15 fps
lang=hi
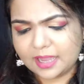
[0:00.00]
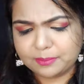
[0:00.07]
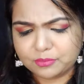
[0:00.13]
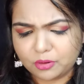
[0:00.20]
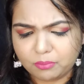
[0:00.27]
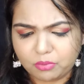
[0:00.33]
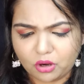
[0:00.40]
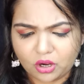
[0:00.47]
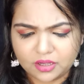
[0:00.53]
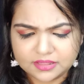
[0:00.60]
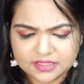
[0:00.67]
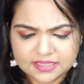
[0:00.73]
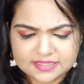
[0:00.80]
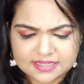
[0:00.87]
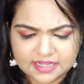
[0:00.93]
ये आपको
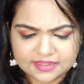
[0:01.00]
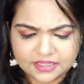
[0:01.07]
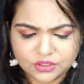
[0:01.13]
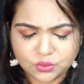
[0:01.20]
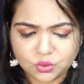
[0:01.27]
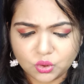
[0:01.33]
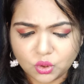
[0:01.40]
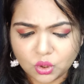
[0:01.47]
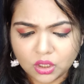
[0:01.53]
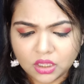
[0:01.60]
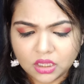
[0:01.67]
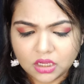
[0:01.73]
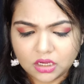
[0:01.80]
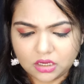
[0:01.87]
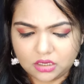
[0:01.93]
बहुत ही ज़्यादा यू नो
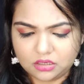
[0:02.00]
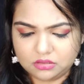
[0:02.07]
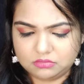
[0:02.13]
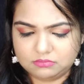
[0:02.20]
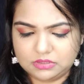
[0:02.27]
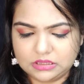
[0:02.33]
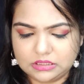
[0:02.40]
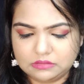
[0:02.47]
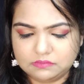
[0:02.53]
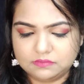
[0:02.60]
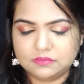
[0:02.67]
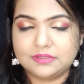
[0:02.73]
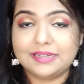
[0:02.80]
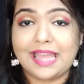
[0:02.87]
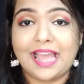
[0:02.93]
मतलब
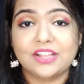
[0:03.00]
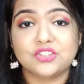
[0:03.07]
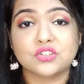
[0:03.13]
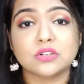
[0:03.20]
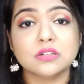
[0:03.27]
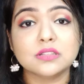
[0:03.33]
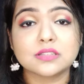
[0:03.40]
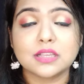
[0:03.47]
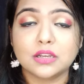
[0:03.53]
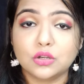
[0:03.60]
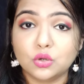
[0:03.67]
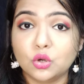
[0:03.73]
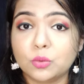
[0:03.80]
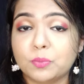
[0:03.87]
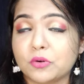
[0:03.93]
नेचुरल सा
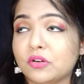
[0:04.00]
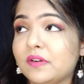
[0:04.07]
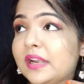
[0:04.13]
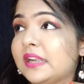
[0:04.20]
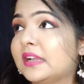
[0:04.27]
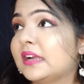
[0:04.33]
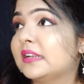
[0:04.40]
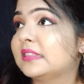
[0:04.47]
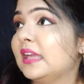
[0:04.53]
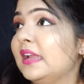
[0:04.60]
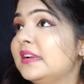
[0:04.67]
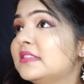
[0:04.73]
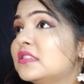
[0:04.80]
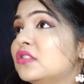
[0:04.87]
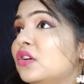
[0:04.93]
लुक प्रोवाइड करता
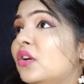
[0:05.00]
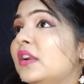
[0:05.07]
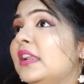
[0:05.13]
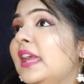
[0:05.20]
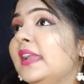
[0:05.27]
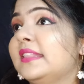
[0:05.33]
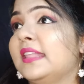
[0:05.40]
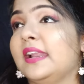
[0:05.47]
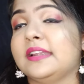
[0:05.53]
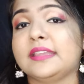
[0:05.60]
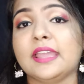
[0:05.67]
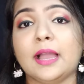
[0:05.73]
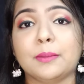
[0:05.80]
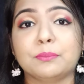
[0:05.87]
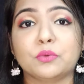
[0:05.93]
है इट्स नॉट लाइक दैट
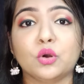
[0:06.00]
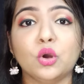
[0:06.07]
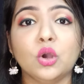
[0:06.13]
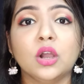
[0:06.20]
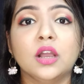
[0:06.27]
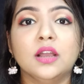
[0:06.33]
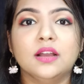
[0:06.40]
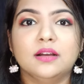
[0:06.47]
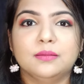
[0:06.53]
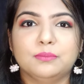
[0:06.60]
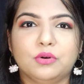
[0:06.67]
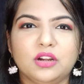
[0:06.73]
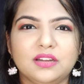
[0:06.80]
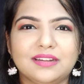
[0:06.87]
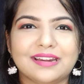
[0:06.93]
कि आपको
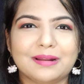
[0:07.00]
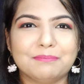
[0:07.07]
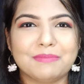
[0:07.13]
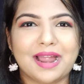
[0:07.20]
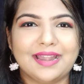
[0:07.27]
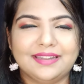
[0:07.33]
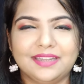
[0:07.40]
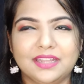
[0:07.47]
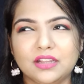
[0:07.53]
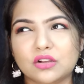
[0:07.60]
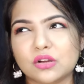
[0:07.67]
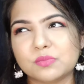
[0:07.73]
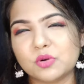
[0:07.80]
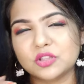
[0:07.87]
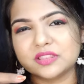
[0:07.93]
बहुत
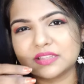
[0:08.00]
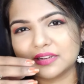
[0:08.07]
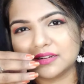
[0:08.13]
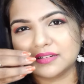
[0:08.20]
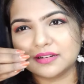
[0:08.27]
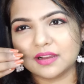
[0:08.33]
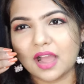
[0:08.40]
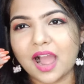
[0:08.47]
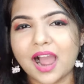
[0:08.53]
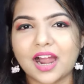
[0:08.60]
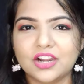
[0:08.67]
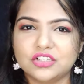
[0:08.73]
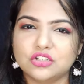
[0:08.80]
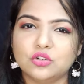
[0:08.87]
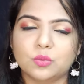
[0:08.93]
ड्रामेटिक और बहुत
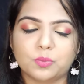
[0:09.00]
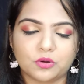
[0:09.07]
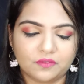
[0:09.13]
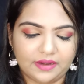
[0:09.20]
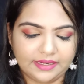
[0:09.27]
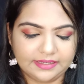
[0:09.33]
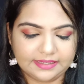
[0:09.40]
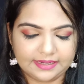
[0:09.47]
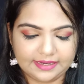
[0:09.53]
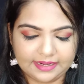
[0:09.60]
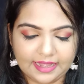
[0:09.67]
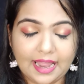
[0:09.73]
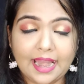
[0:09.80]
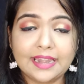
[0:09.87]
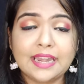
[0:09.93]
हार्श लुक प्रोवाइड
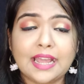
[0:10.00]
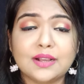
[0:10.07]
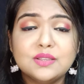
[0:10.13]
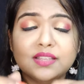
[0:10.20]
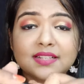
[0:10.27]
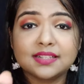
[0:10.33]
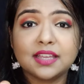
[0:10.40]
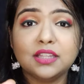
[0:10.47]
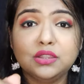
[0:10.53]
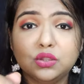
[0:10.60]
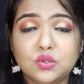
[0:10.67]
करेगा एंड इसके